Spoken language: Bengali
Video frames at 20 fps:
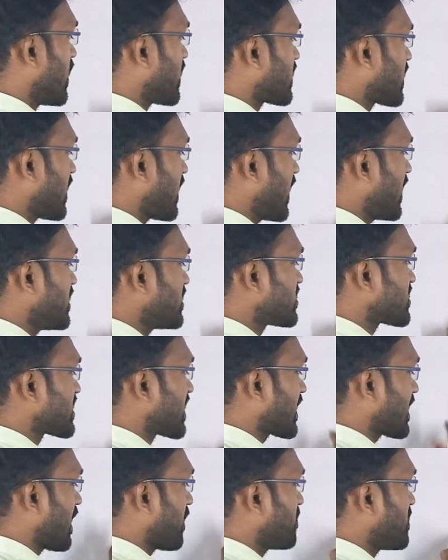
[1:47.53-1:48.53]
এটা
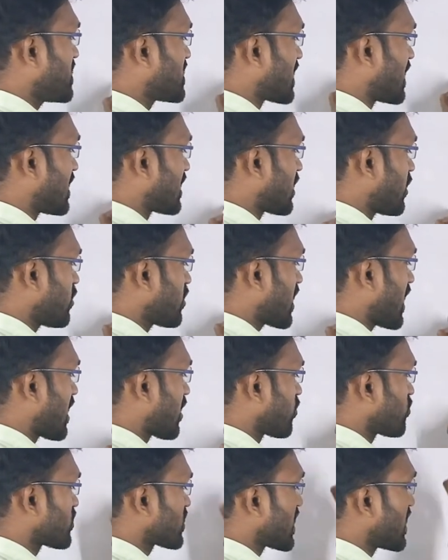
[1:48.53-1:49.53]
এইচটা ক্যাপিটাল দাও
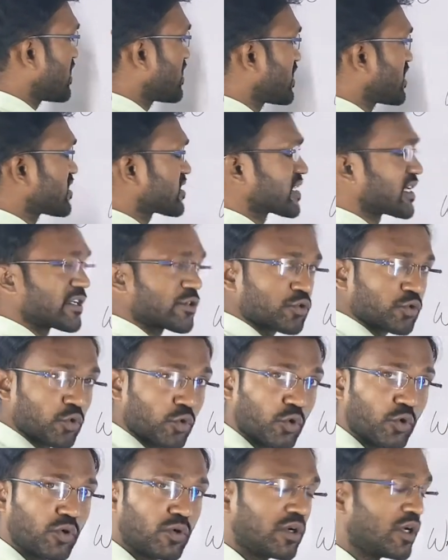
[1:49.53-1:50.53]
কারণ সেন্টেন্সের
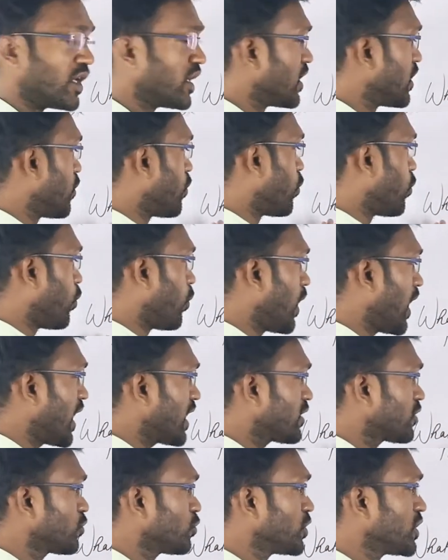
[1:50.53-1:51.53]
শুরু
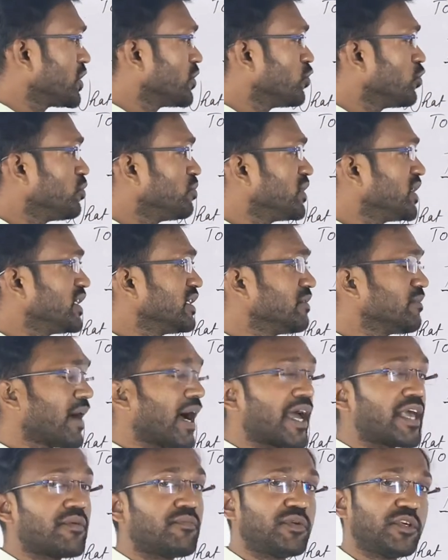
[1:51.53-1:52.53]
হোয়াট ডু ইউ মিন
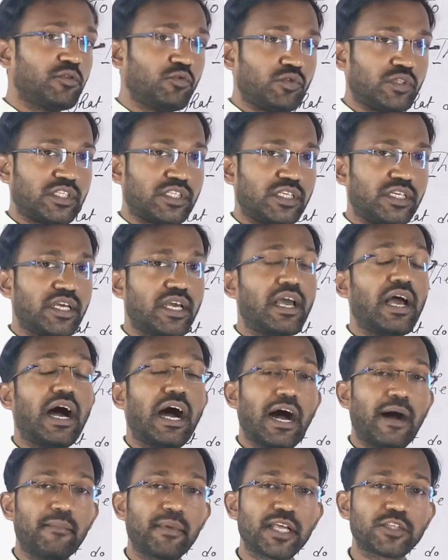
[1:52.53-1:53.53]
বাই বিউটি
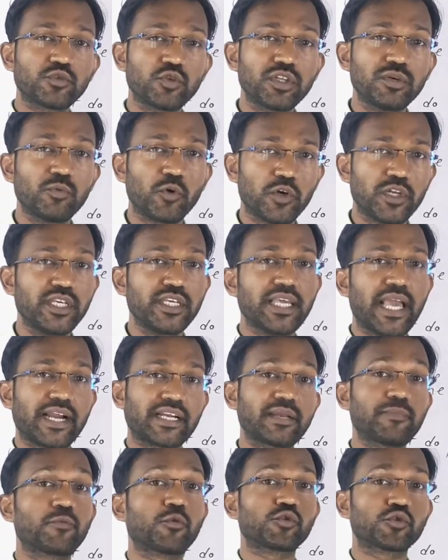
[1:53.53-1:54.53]
আমরা যদি বলি
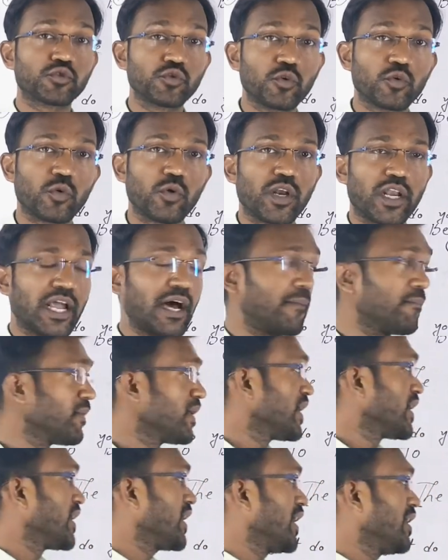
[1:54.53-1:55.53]
একটা প্রশ্ন করলাম
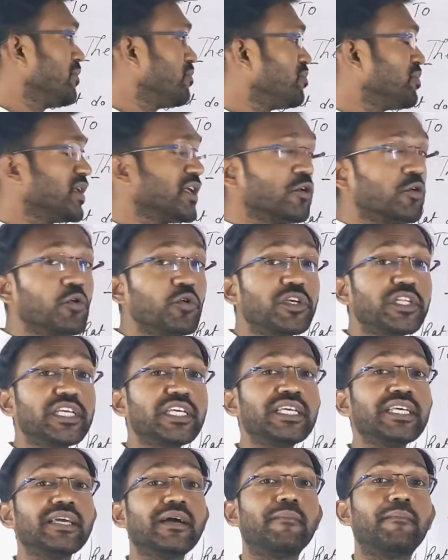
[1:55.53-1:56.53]
এই
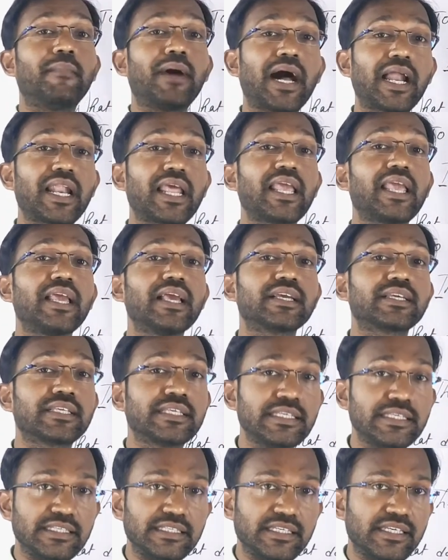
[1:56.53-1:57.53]
বিউটি মানে
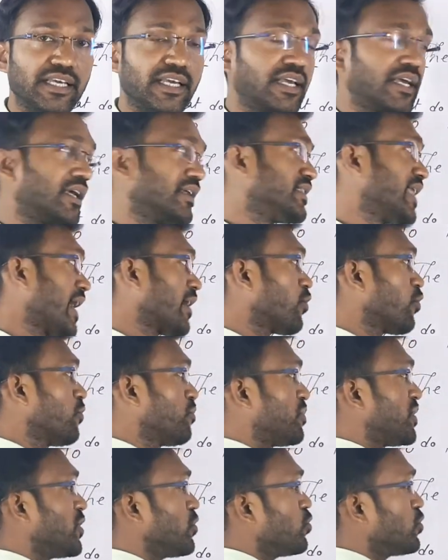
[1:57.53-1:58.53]
কি দেখো
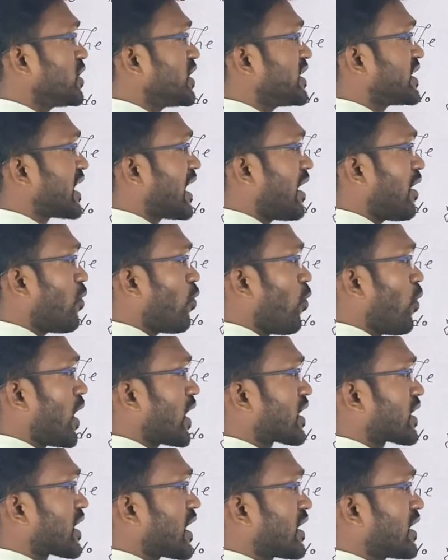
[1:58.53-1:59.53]
বিউটিটা
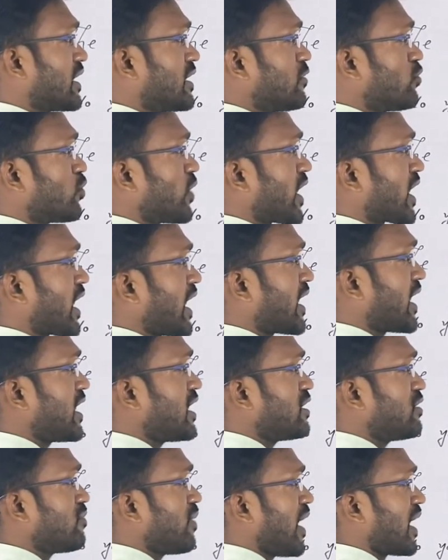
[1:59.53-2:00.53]
ওয়ার্ডটা কিন্তু এখানে
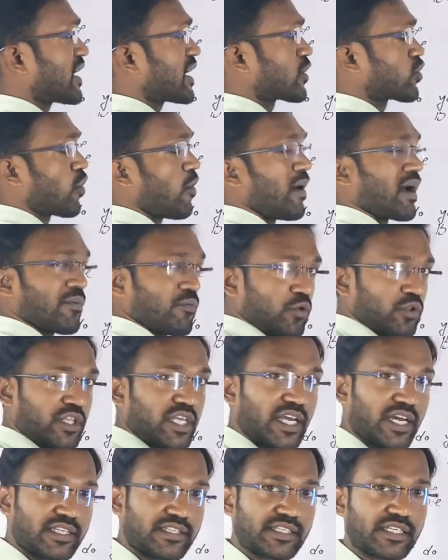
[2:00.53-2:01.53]
ইনভার্টেড কমার
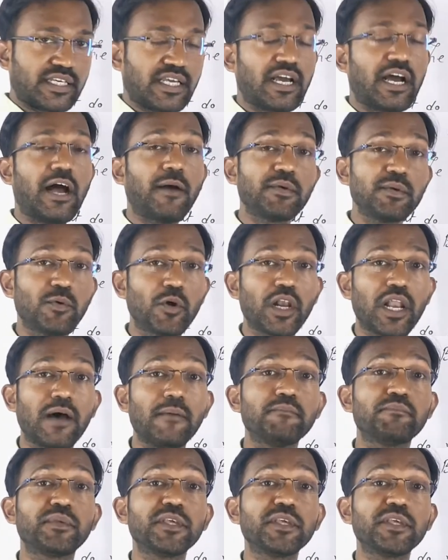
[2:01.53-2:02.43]
মধ্যে আছে আমি বললাম